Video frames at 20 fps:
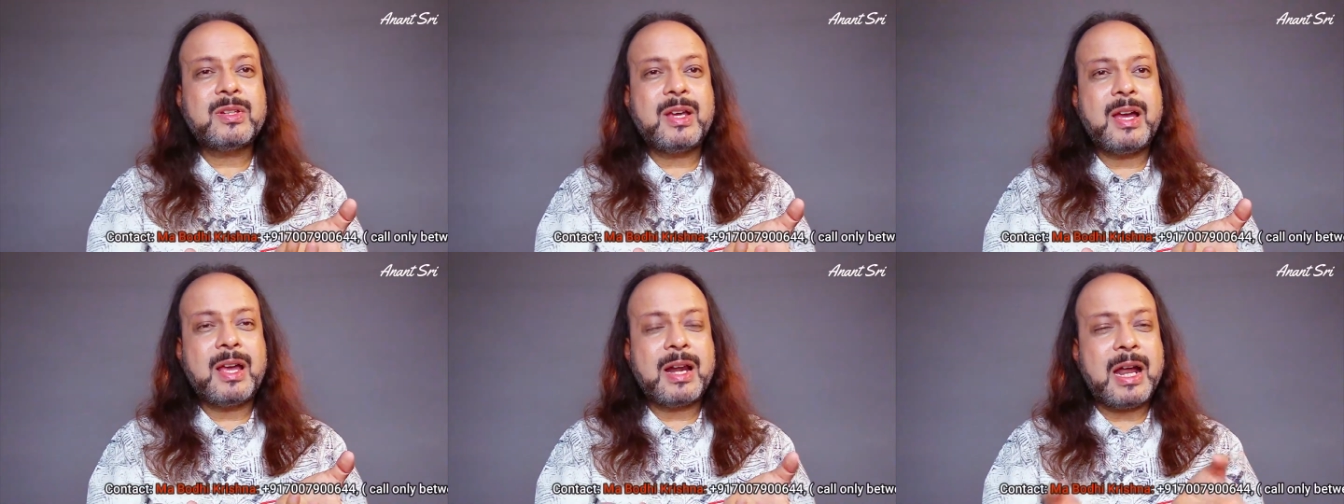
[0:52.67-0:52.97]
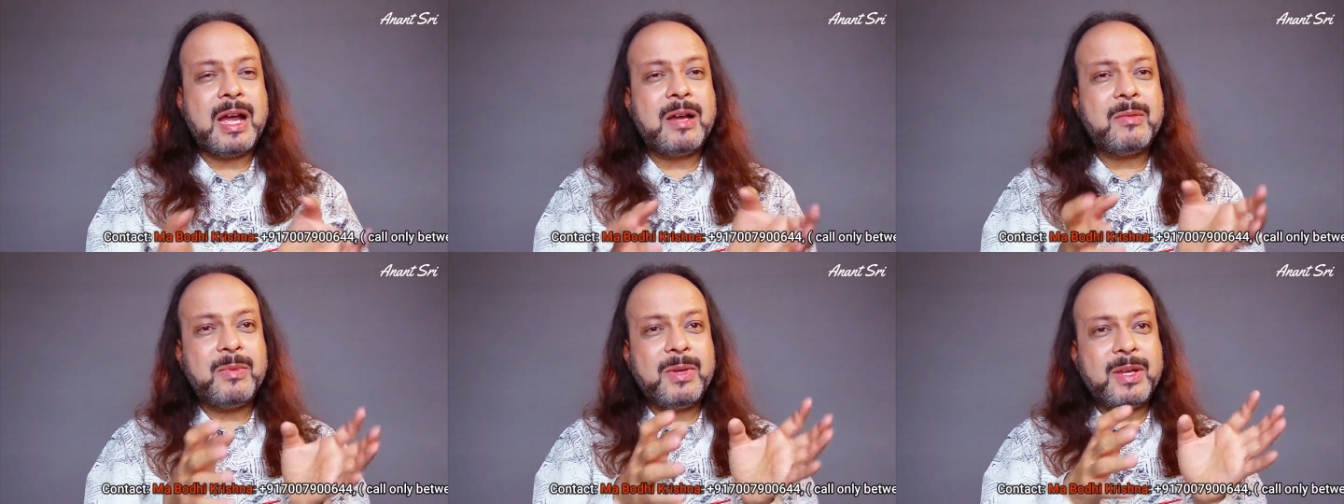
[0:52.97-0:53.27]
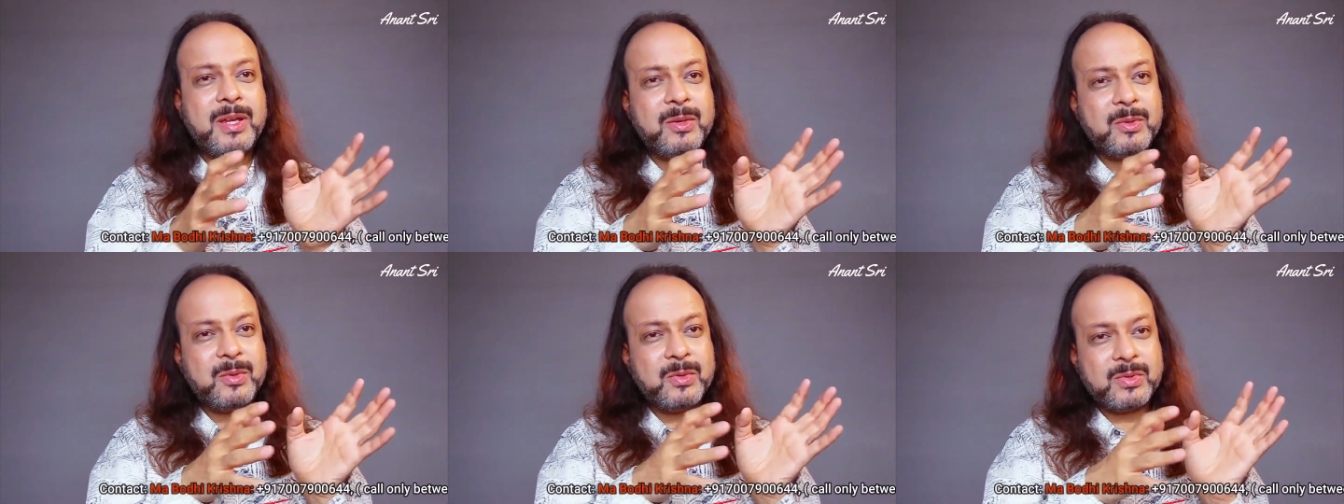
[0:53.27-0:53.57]
खराब
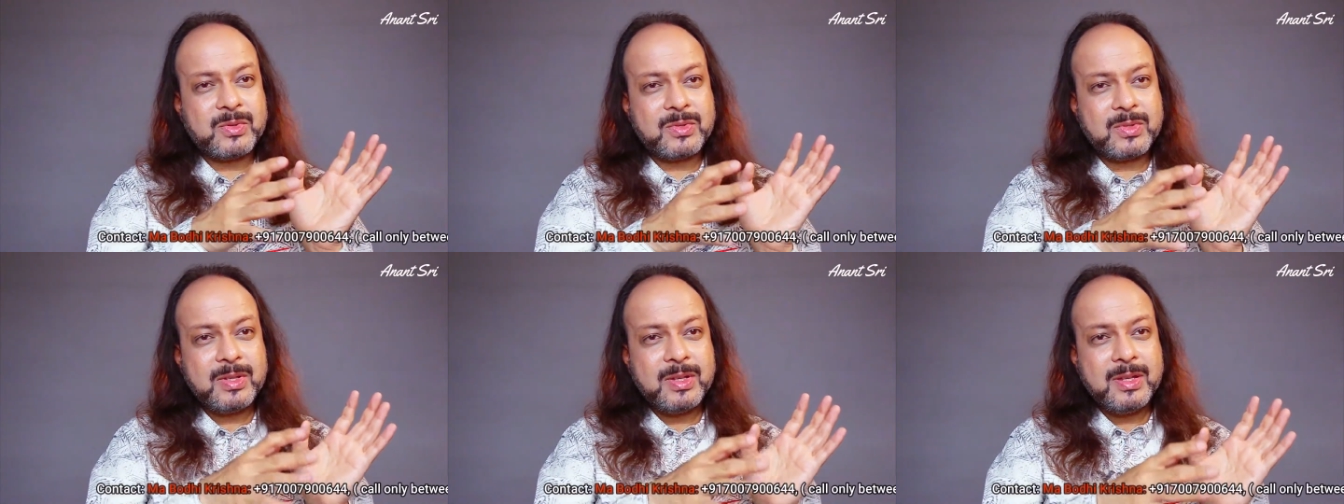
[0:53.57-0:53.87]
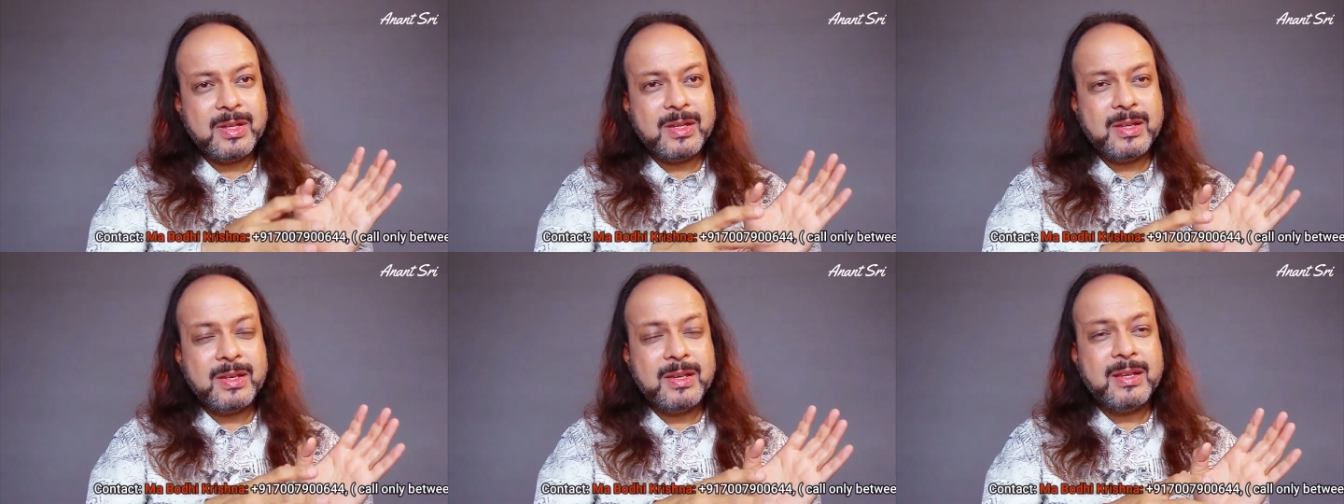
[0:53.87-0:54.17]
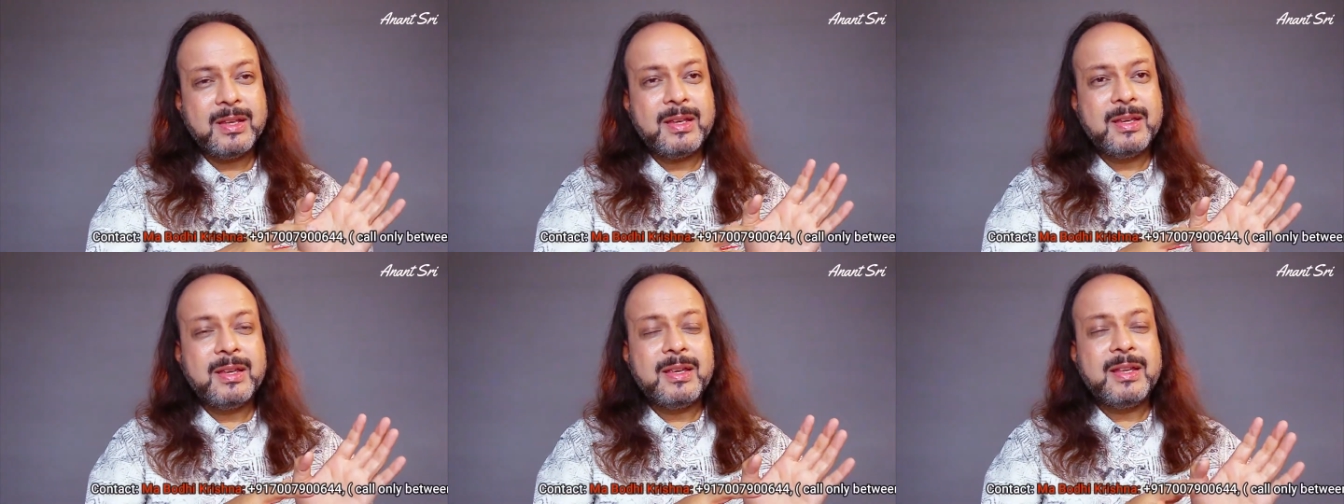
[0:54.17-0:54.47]
है कुछ
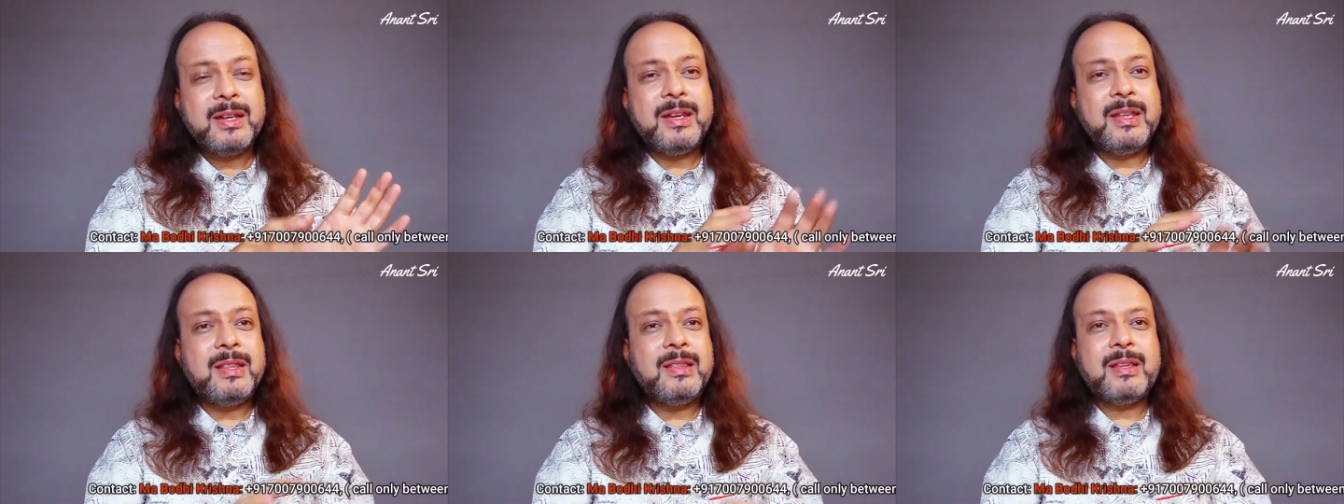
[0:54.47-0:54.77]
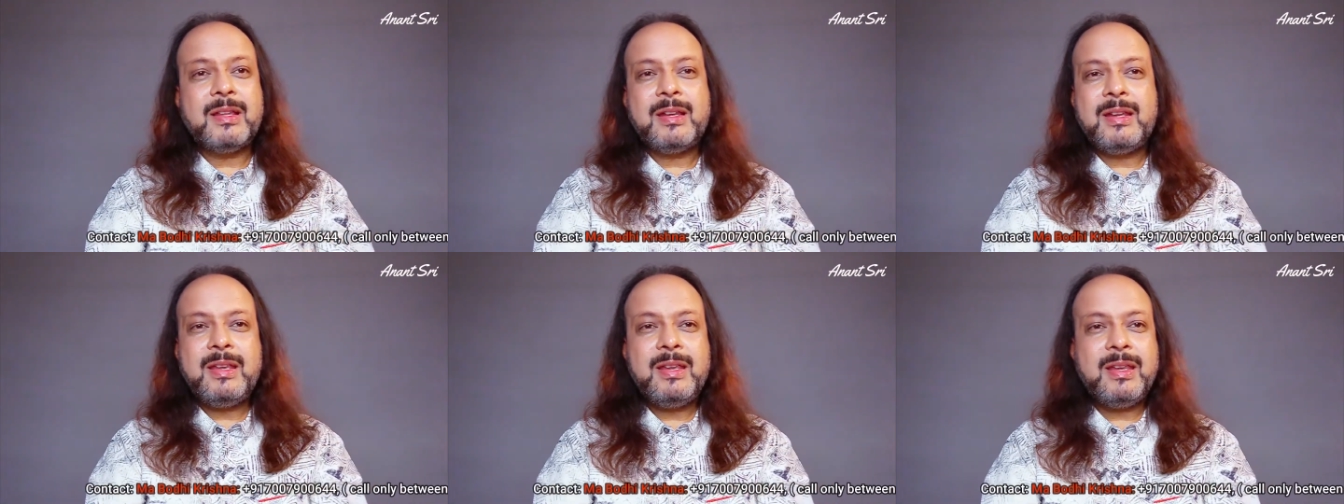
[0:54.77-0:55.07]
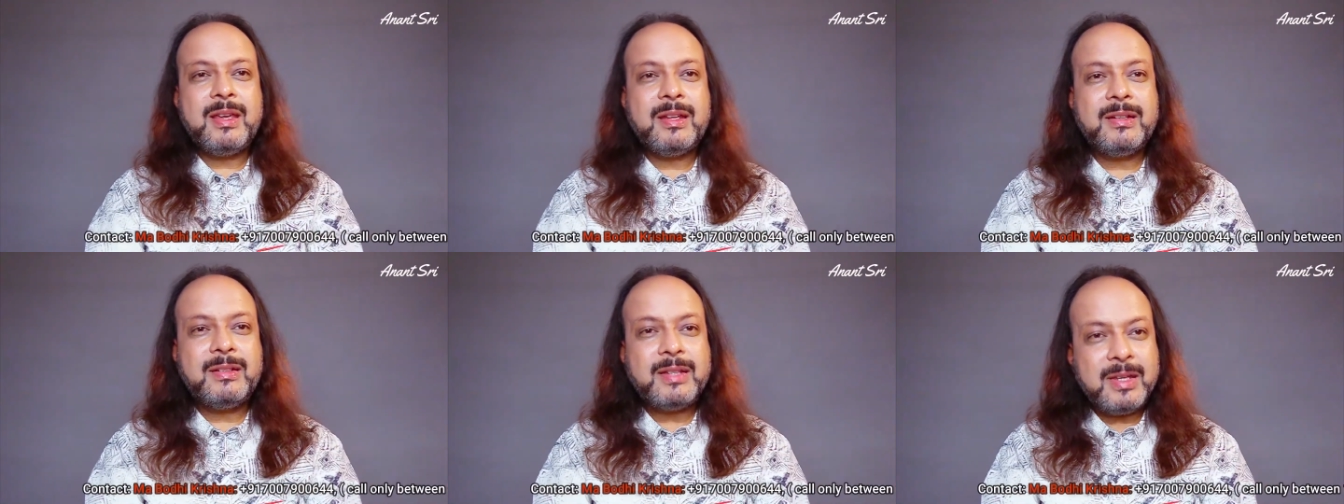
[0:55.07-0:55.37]

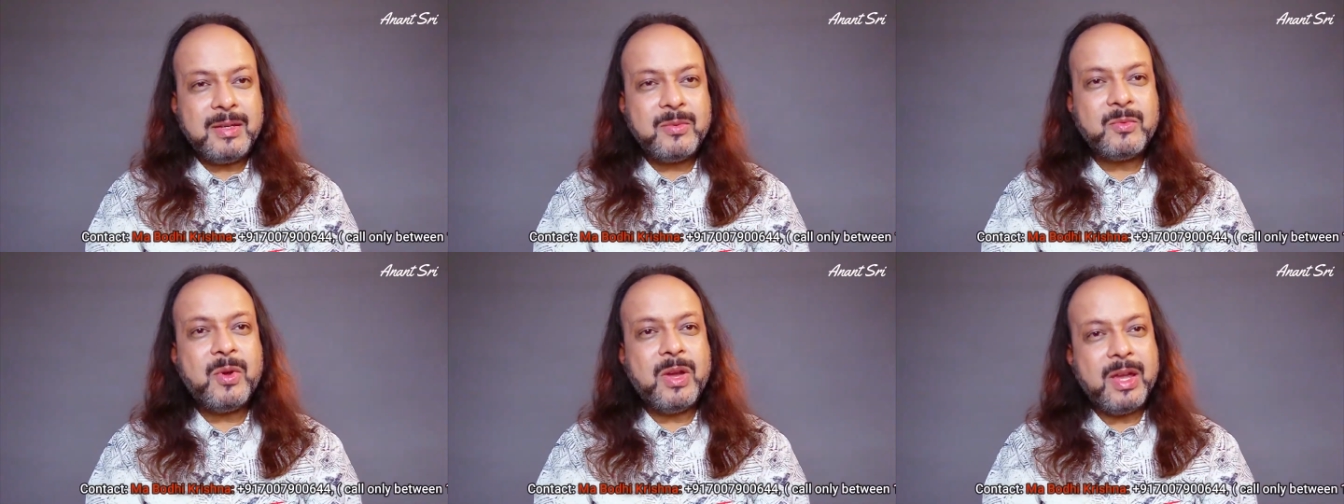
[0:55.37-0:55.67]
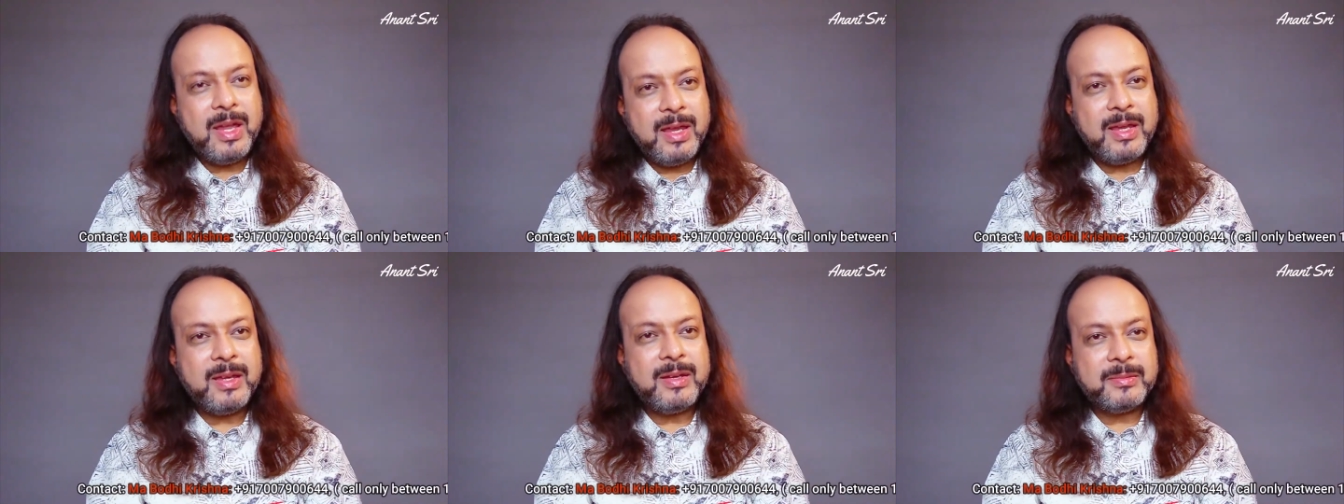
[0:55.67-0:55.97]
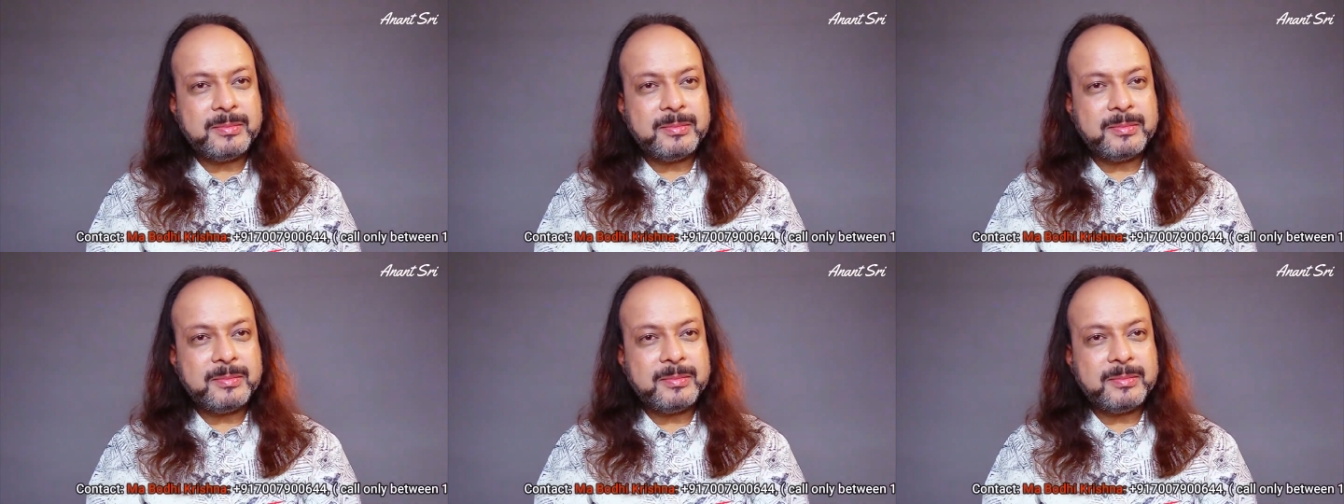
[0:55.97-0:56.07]
निंदनीय है नहीं वो है